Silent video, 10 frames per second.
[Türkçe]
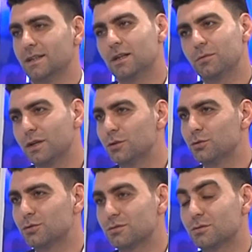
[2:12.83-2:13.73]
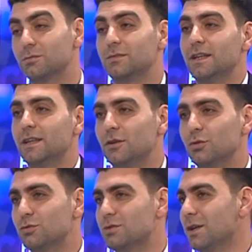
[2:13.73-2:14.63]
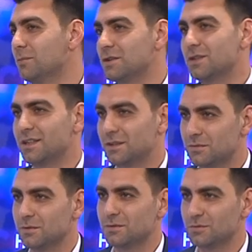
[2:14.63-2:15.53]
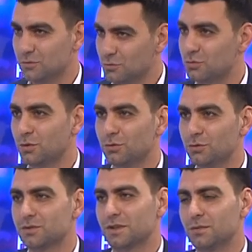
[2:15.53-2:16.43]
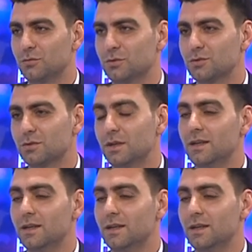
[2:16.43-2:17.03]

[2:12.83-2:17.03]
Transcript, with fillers: Arabayı alıyoruz, yeri geliyor 3 ay 5 ay gibi süre hı hı. oluyor satamıyoruz.